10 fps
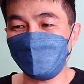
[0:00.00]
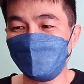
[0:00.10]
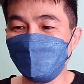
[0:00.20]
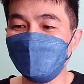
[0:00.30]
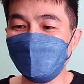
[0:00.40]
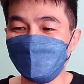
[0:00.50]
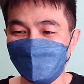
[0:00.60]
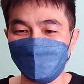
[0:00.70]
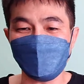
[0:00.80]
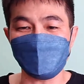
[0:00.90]
说到
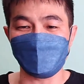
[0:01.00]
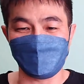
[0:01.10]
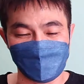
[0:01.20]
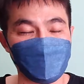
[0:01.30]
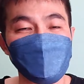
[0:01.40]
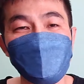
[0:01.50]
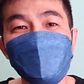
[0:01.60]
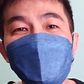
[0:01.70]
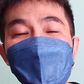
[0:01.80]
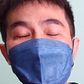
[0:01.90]
什么样的角
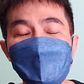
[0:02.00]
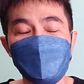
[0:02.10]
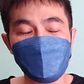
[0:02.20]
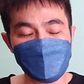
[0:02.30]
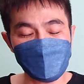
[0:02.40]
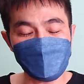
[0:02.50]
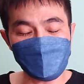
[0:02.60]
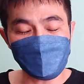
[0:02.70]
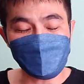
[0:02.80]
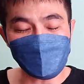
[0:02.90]
度，或者
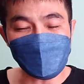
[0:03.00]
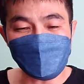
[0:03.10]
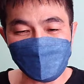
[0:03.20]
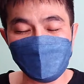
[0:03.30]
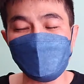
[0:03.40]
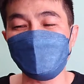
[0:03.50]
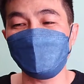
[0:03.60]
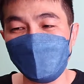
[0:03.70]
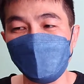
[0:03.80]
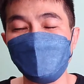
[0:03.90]
说到什么样的
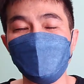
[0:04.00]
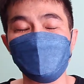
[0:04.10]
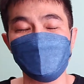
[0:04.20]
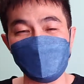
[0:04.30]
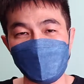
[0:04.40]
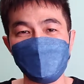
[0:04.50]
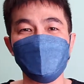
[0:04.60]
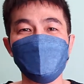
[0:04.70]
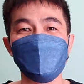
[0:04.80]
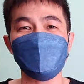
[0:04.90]
地步，这个阿
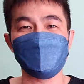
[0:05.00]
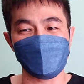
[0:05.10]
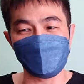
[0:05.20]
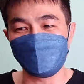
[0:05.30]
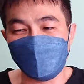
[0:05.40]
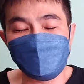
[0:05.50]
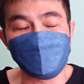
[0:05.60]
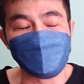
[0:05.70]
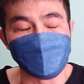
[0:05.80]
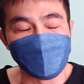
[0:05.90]
斌哥才能相
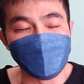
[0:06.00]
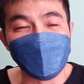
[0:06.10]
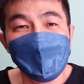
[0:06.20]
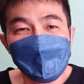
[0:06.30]
信我的话。